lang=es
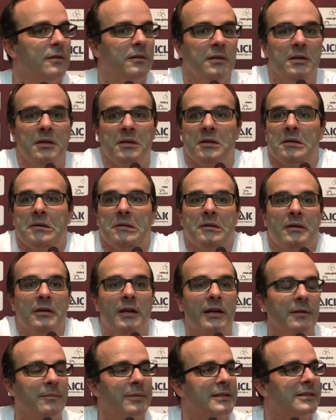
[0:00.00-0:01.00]
Y,
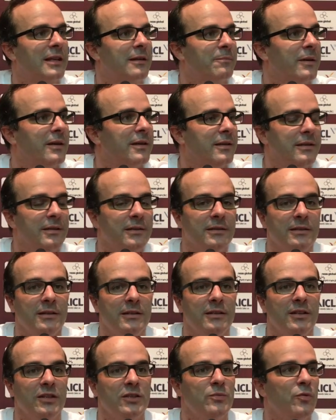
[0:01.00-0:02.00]
hay que pasar página,
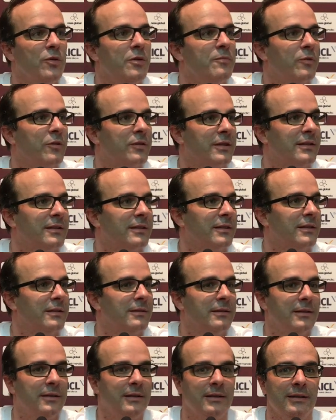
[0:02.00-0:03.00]
y es muy importante.
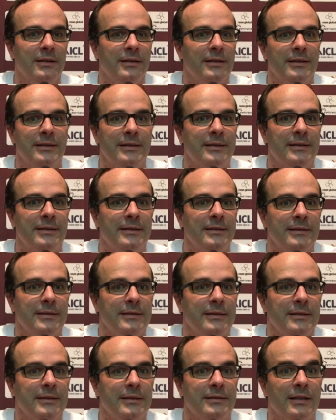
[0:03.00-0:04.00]
Eh,
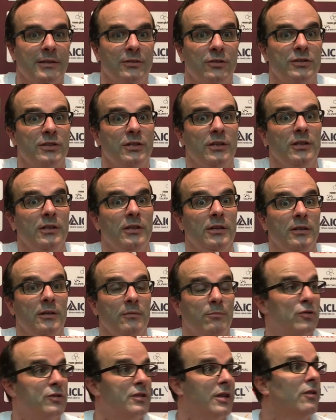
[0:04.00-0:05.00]
tanto si,
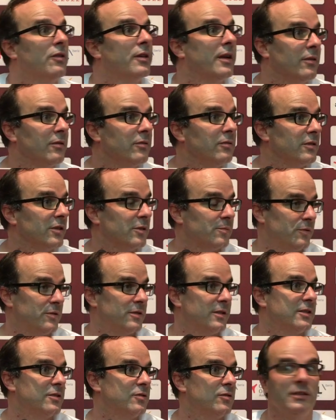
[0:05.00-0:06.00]
pues ahora, ¿no? Después
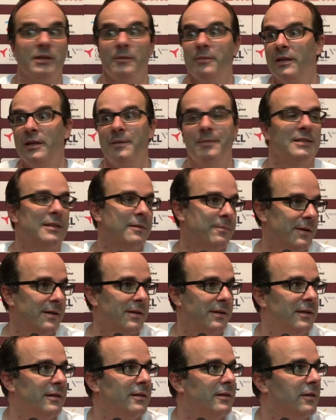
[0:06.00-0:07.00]
de esto también hay que pasar
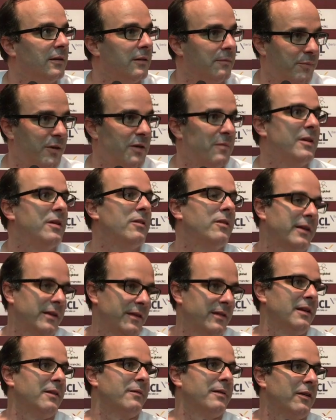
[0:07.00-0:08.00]
página. Primero hay que
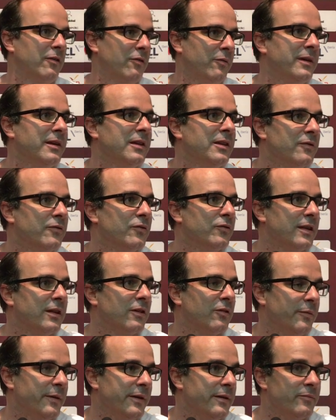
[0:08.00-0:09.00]
celebrarlo bien y
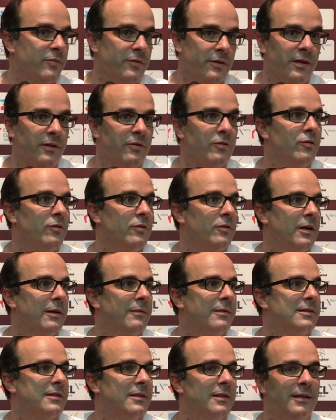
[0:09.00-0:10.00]
disfrutarlo bien, porque uno, a
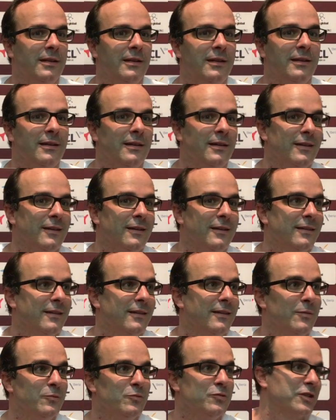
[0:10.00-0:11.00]
base de,
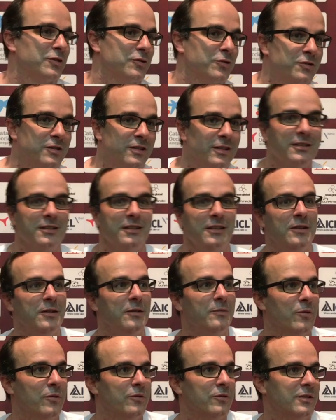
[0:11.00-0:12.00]
muchas hostias y
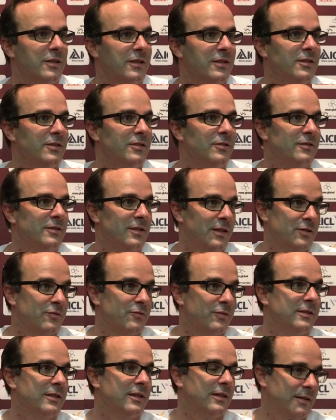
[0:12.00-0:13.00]
pocos éxitos, te das
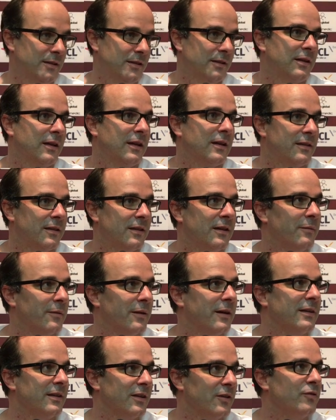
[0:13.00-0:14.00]
cuenta que hay que
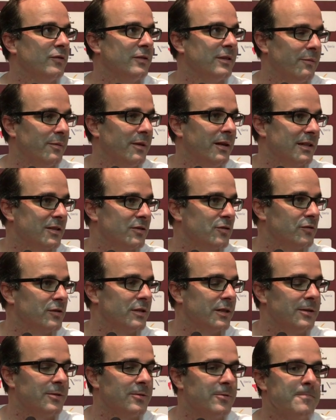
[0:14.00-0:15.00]
celebrar y disfrutar bien las
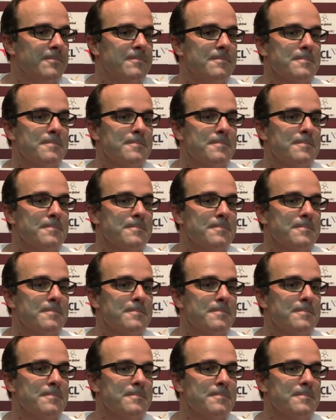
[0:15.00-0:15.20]
cosas, ¿no?